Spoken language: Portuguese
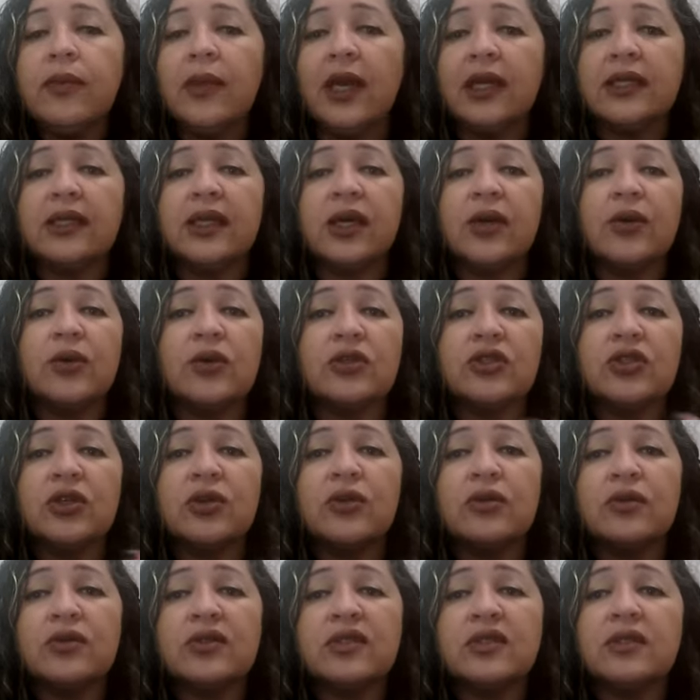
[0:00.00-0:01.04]
Até hoje
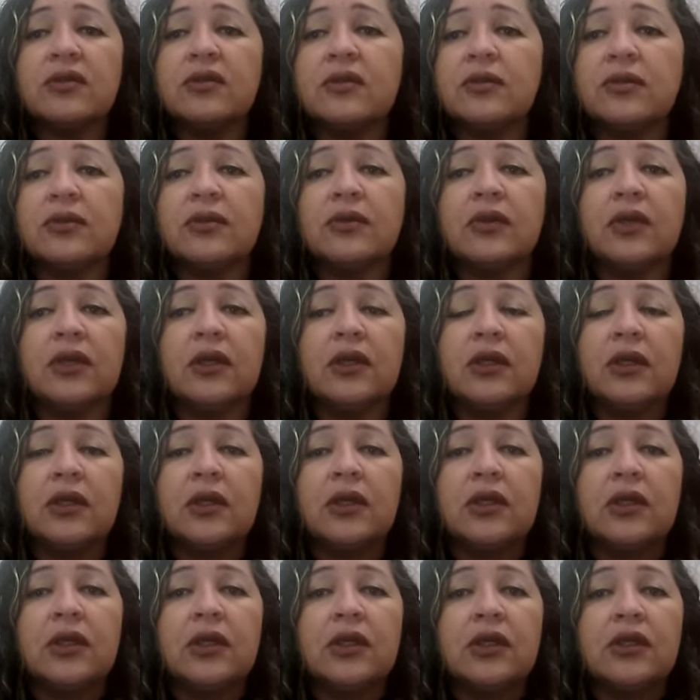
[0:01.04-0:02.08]
eu uso
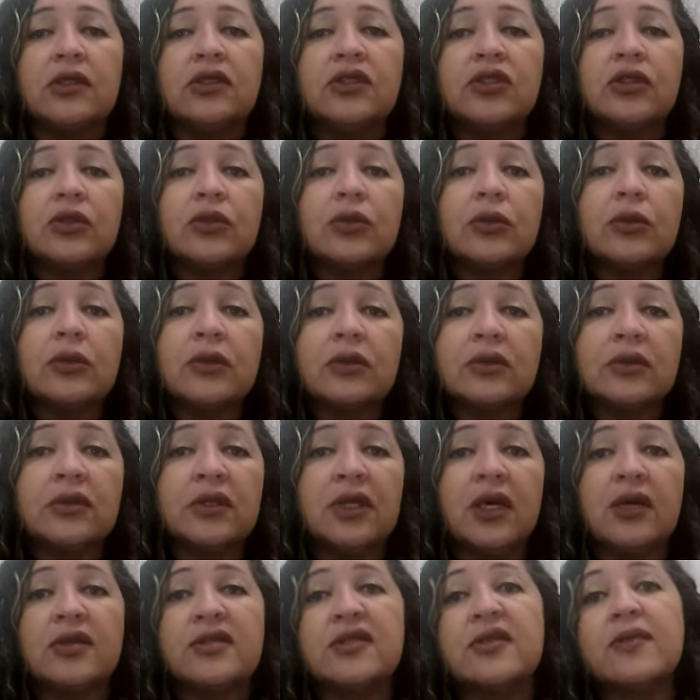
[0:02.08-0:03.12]
de tudo,
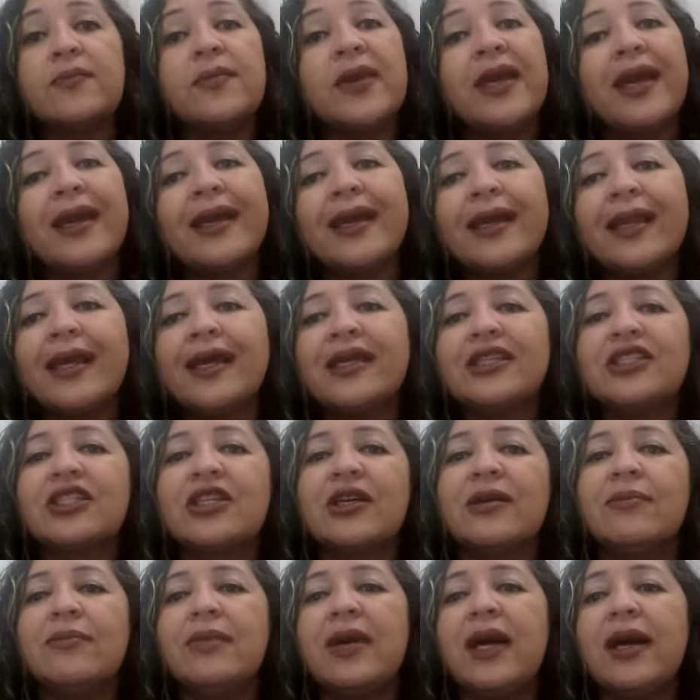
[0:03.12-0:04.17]
né? Eu sou bem
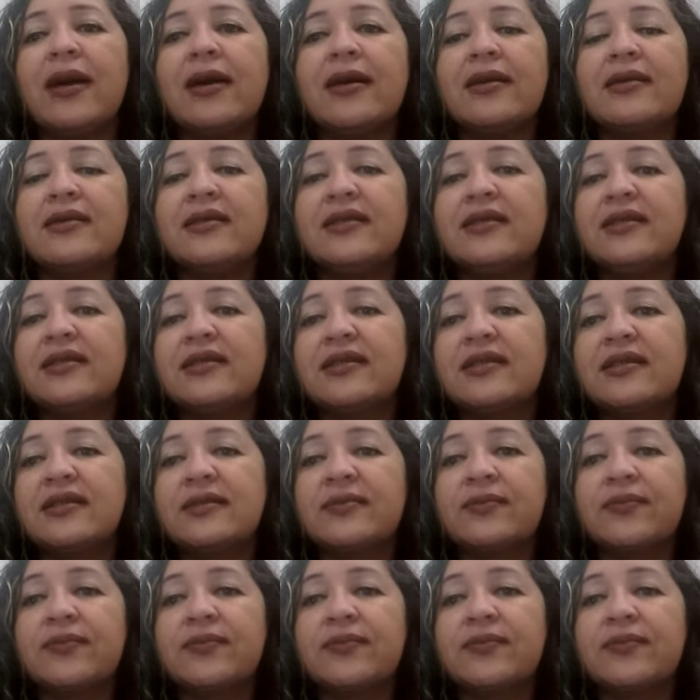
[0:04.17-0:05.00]
eclética, mas